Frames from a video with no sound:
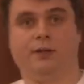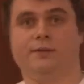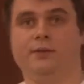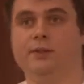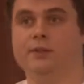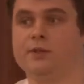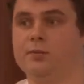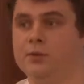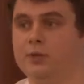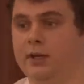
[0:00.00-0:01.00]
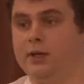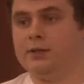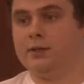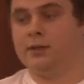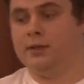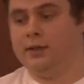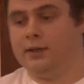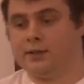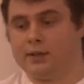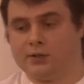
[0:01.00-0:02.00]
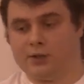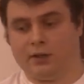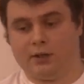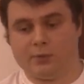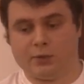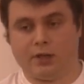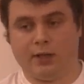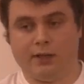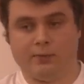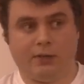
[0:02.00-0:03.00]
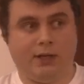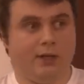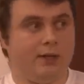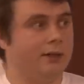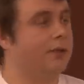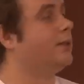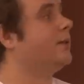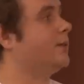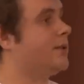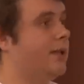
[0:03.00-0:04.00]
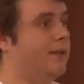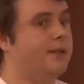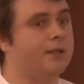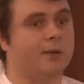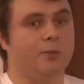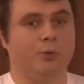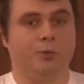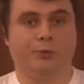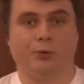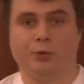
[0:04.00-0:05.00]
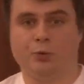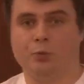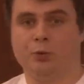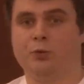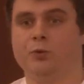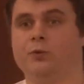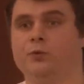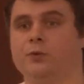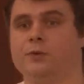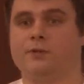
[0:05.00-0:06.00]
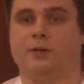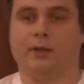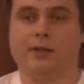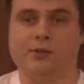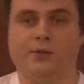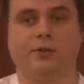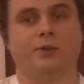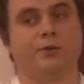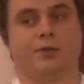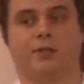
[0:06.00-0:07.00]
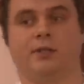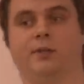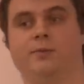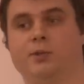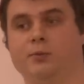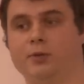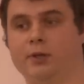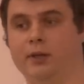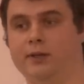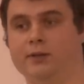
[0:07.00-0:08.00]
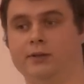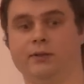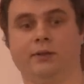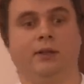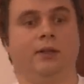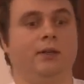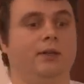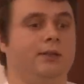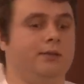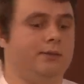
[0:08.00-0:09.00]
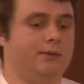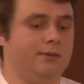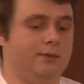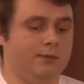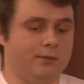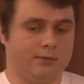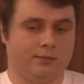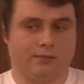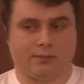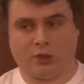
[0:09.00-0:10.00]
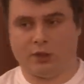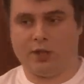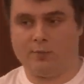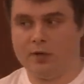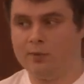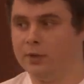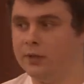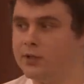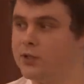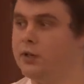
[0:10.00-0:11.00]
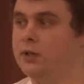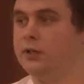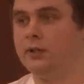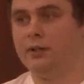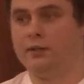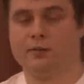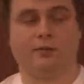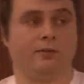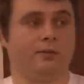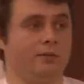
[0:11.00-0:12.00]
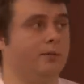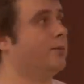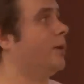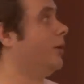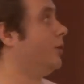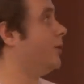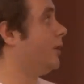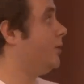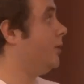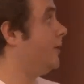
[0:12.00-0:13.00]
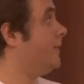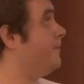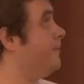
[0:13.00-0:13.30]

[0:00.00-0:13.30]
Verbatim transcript: Вы запускаете сначала музыкальный плеер, э, ставите там любимую группу, сворачиваете его, затем запускаете э, шагомер приложения или какое-то такое,